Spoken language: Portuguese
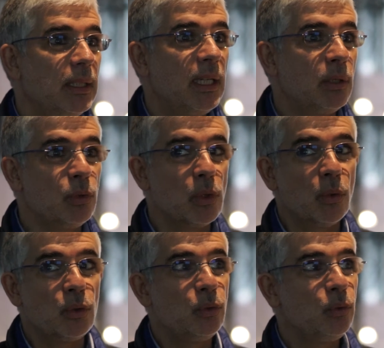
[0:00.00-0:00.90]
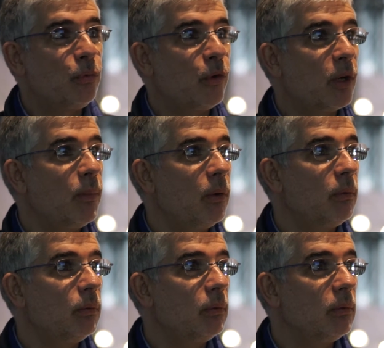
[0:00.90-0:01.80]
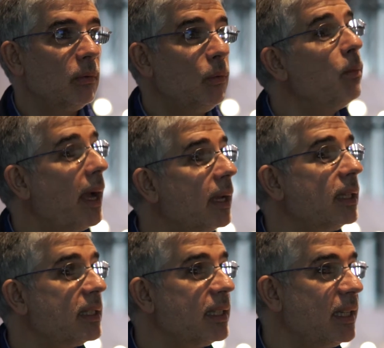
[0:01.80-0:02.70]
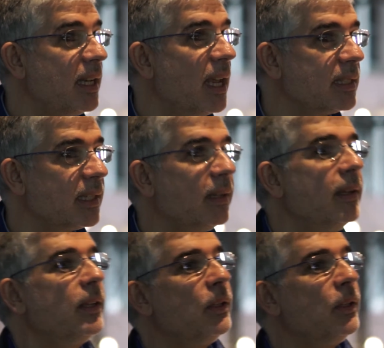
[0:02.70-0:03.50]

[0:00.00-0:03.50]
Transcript: e que no seu conjunto formam o bairro dessa criança.